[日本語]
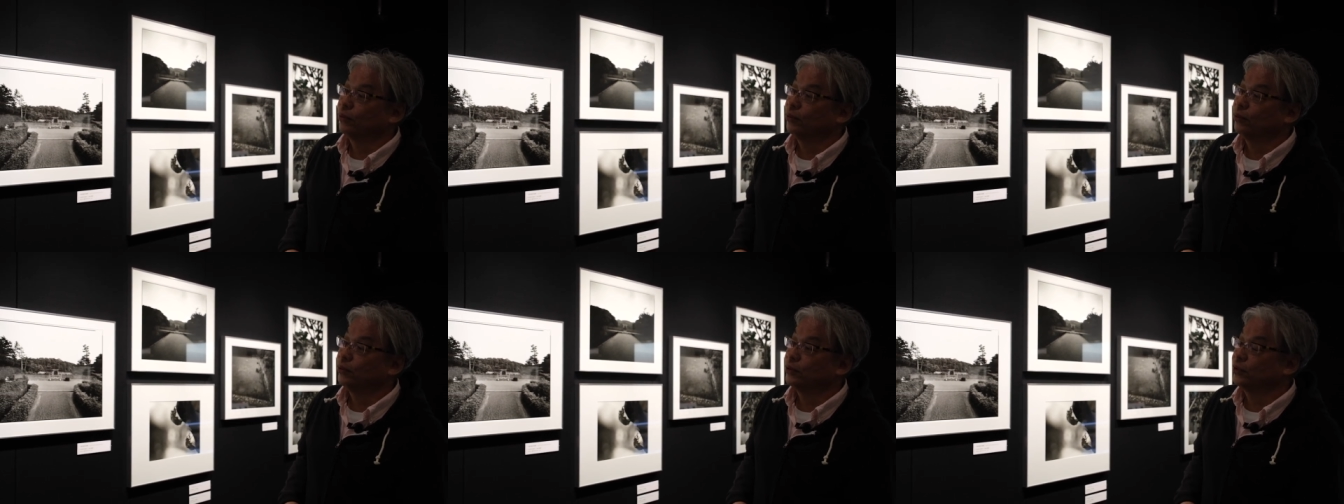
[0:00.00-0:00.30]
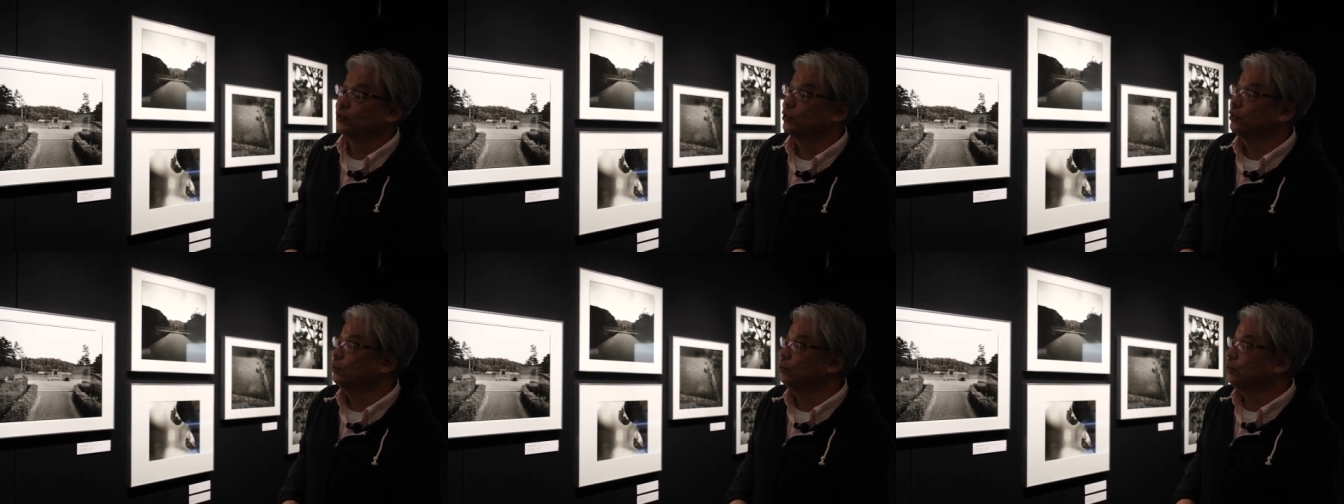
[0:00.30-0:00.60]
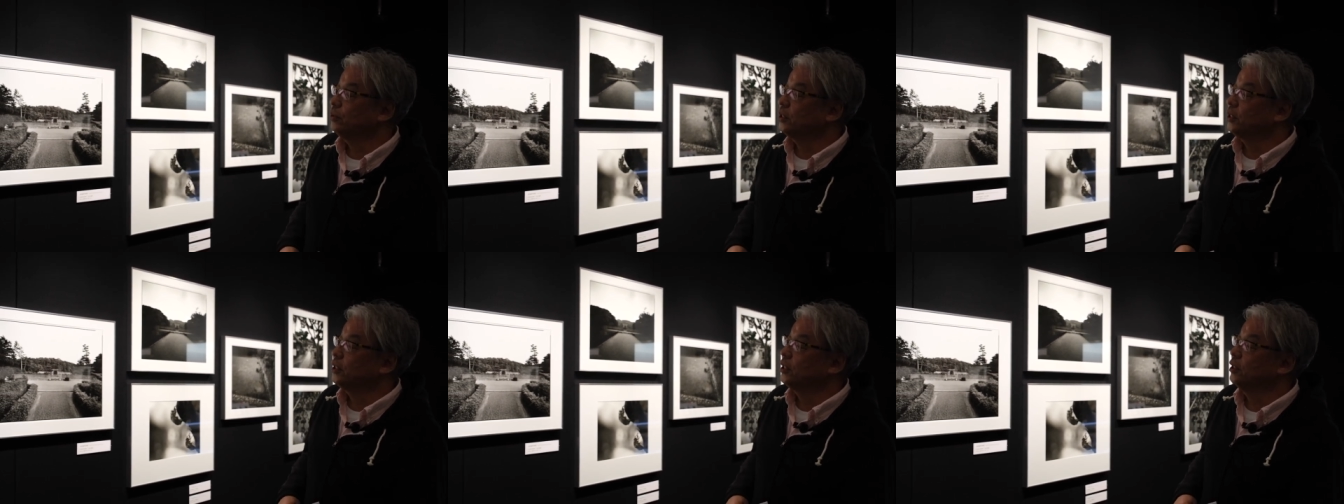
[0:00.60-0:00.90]
と梅雨
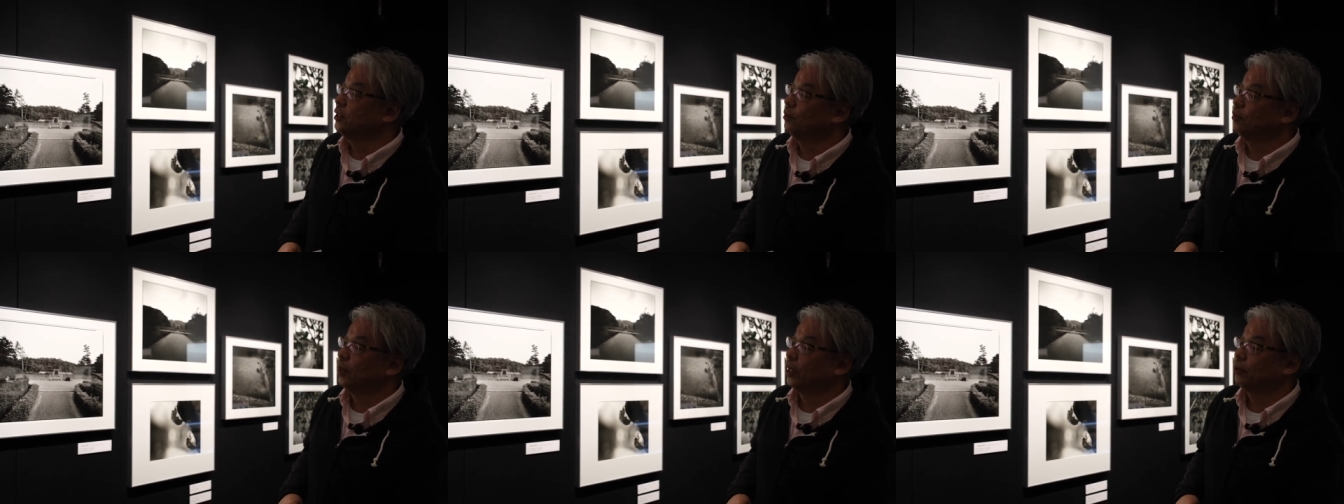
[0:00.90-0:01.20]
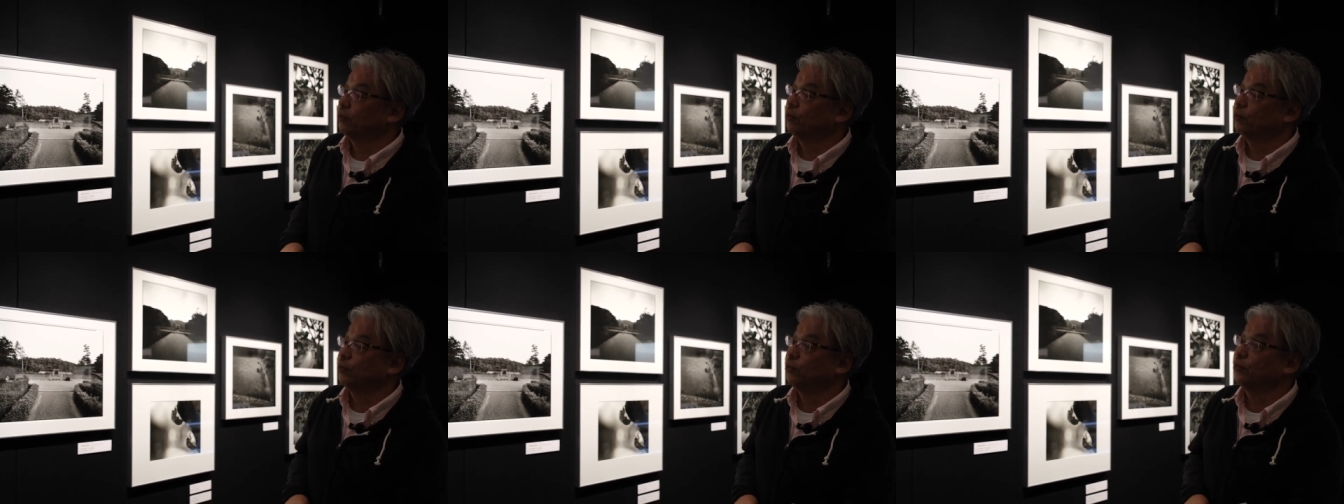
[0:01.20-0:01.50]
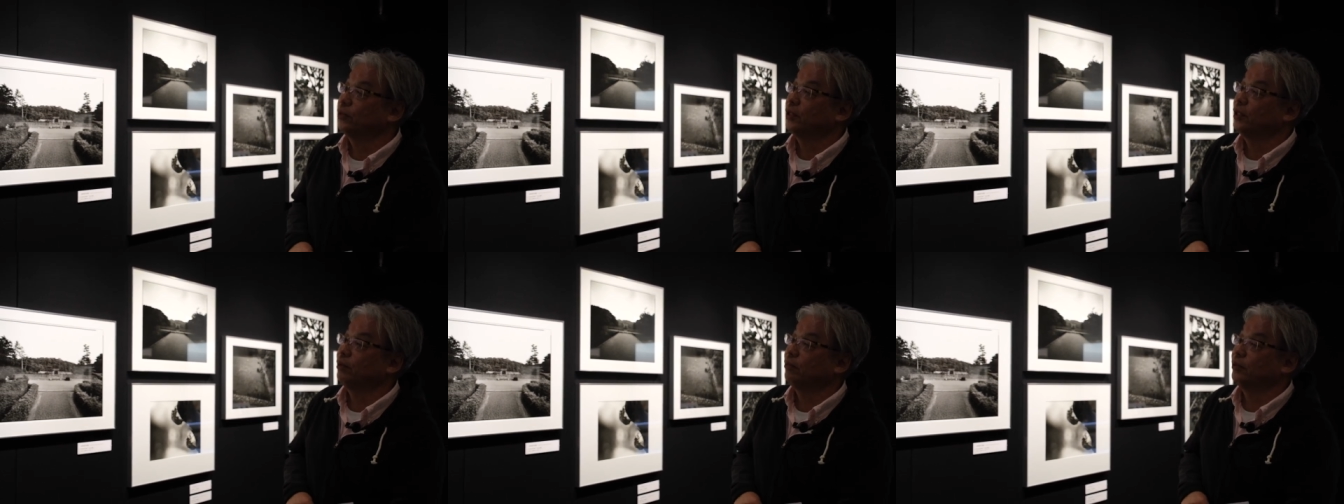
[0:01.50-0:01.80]
の時期に割と
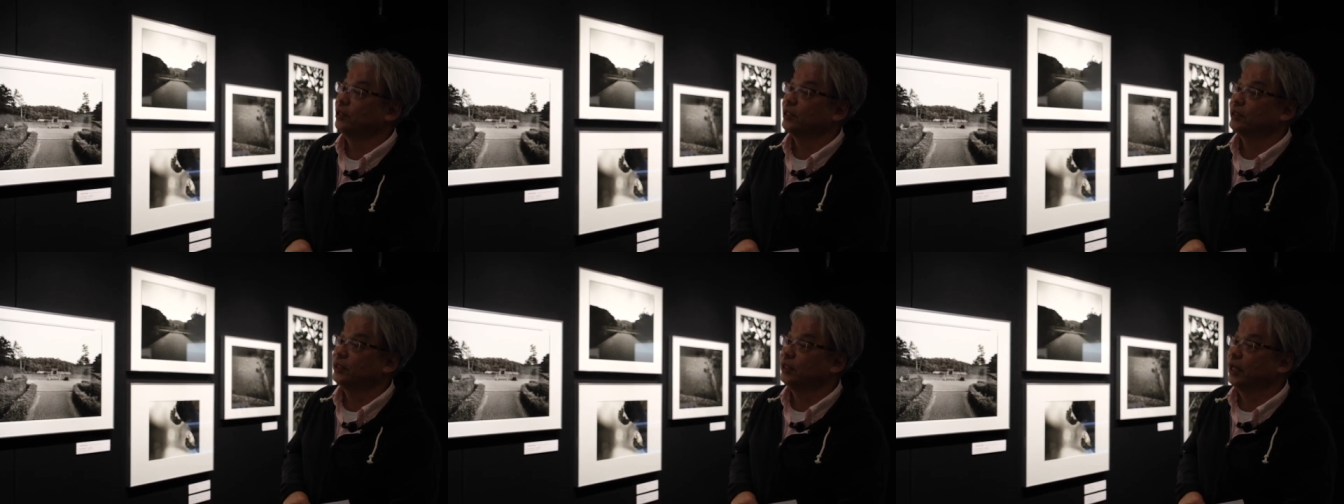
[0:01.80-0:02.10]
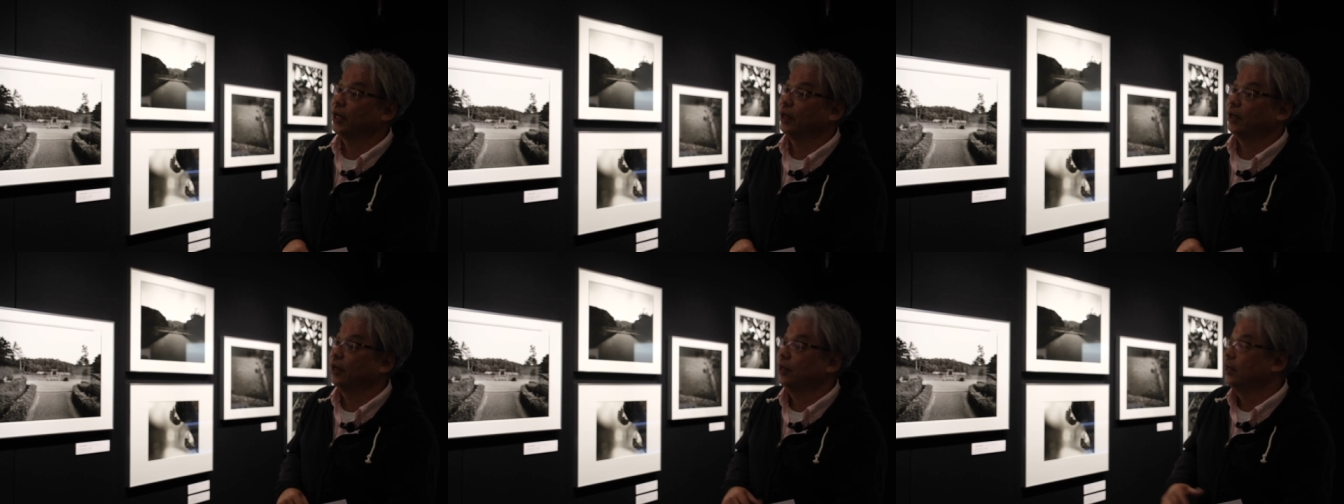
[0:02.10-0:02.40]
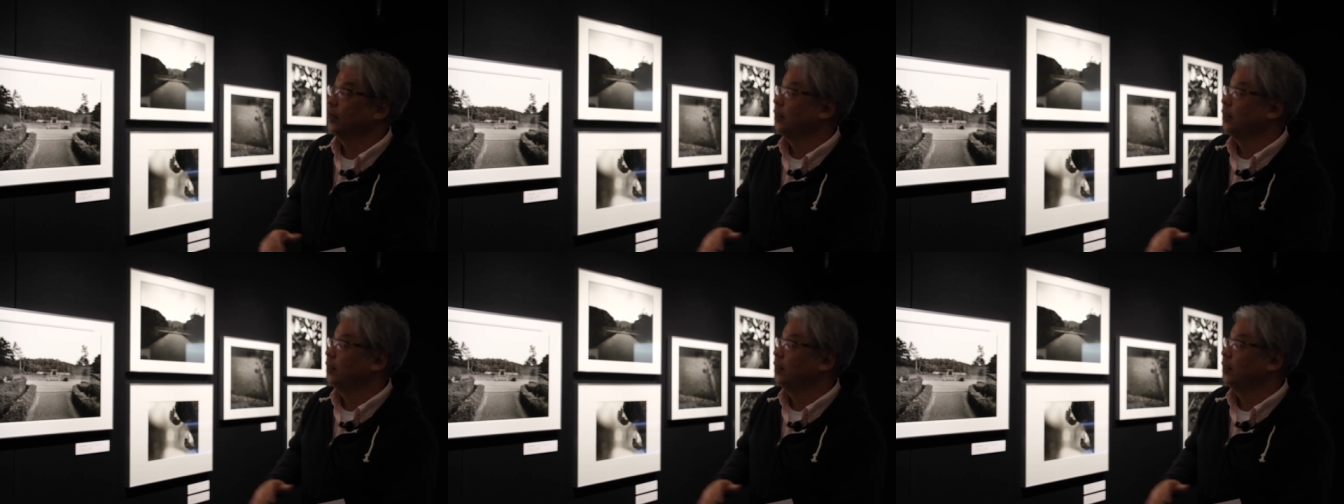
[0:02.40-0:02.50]
撮ってるんですね。